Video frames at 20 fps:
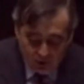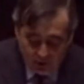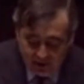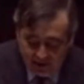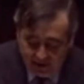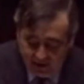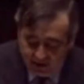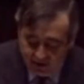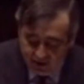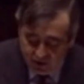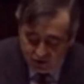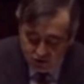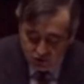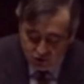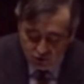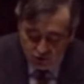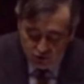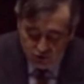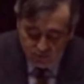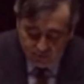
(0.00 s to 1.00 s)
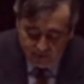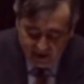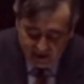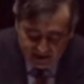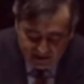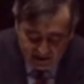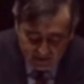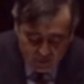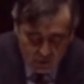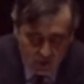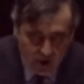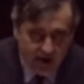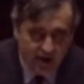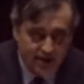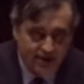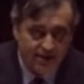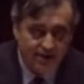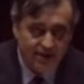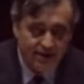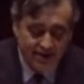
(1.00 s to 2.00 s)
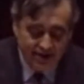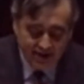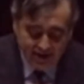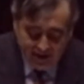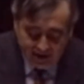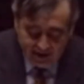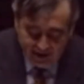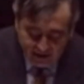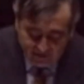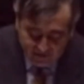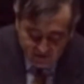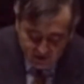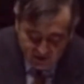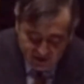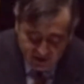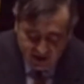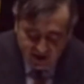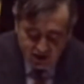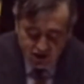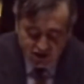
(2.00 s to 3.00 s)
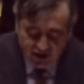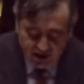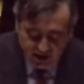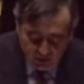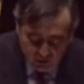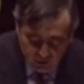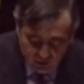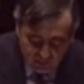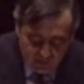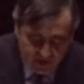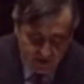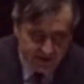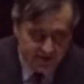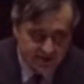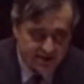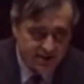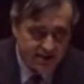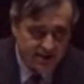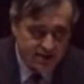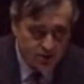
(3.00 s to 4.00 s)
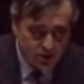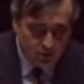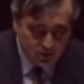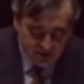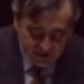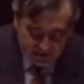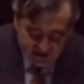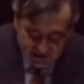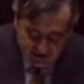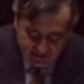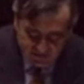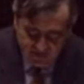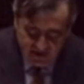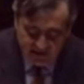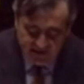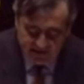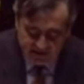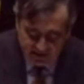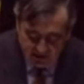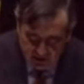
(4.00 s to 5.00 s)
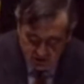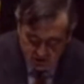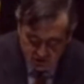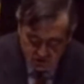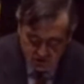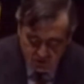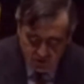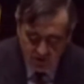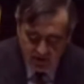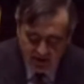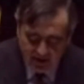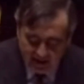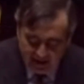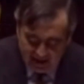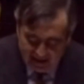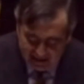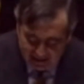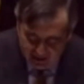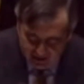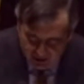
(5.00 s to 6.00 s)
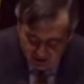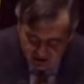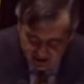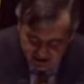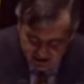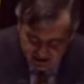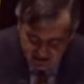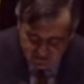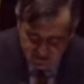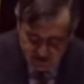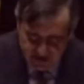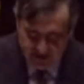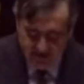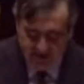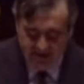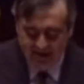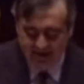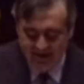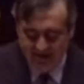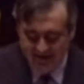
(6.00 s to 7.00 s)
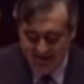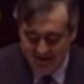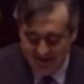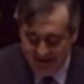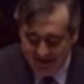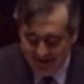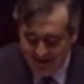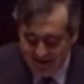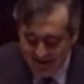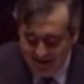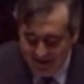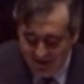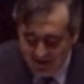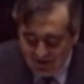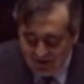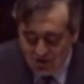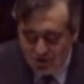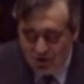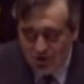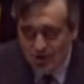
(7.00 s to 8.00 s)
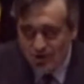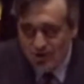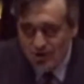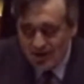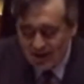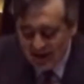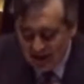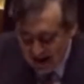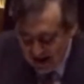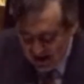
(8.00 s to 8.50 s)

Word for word: où la détention du patrimoine est davantage récompensée que le service rendu à la collectivité. Ce que